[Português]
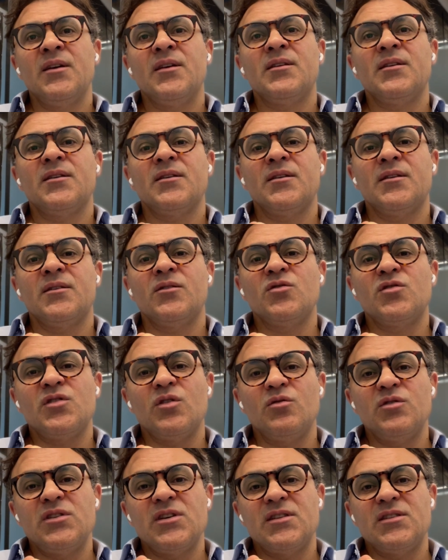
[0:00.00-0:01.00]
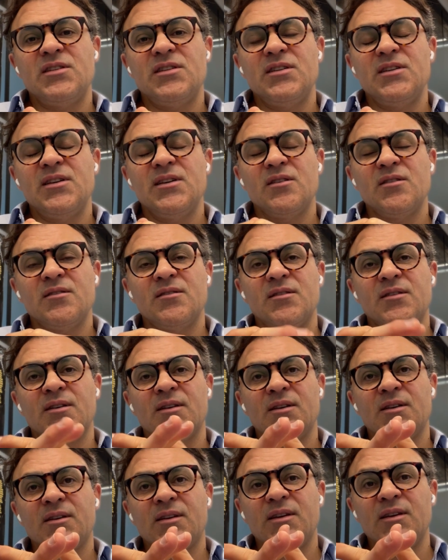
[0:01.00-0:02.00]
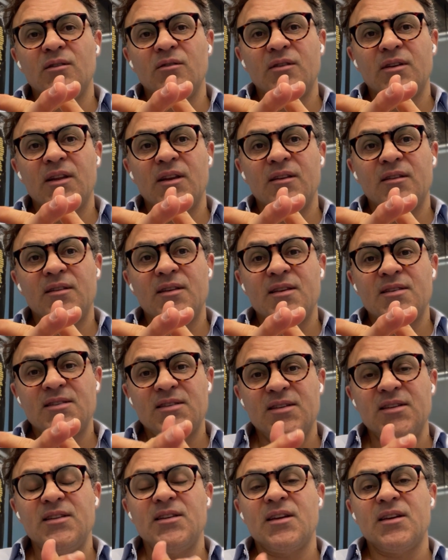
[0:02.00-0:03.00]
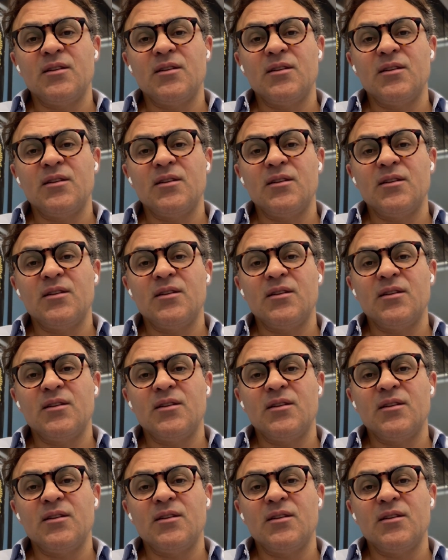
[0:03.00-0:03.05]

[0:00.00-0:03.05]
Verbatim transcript: na, no seu dia a dia, é aquilo que ele decide,